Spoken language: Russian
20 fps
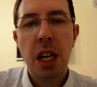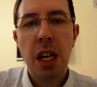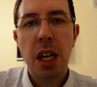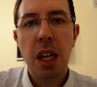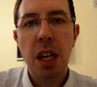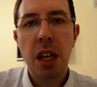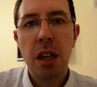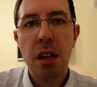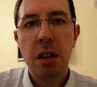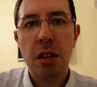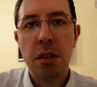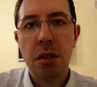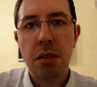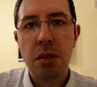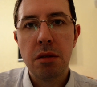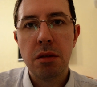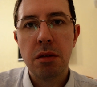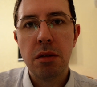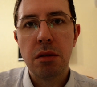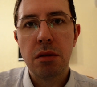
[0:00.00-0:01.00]
И
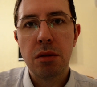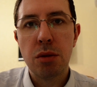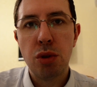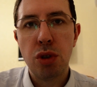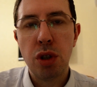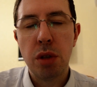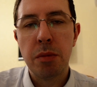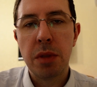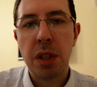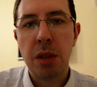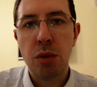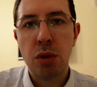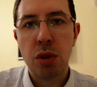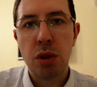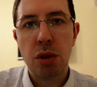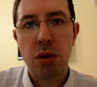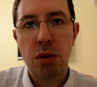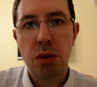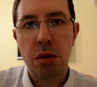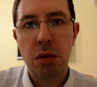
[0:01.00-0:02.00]
э, с учетом того,
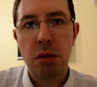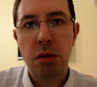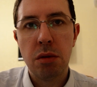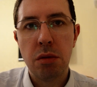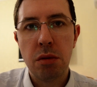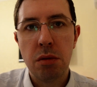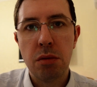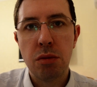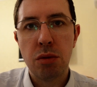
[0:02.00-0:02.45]
что